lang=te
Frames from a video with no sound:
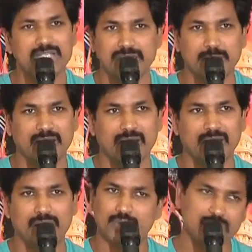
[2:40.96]
మంచి సినిమా
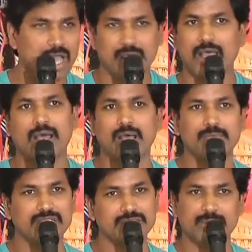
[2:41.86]
సో ఆ
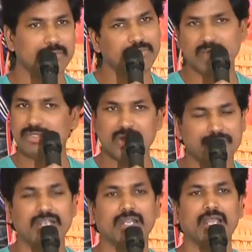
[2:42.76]
మంచి సినిమా నేను
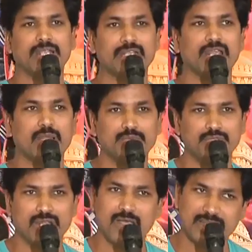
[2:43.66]
డెఫినెట్గా గట్టిగా
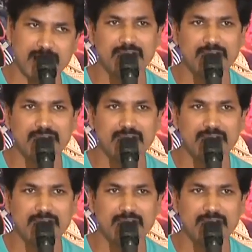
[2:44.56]
నమ్ముతున్నాం అది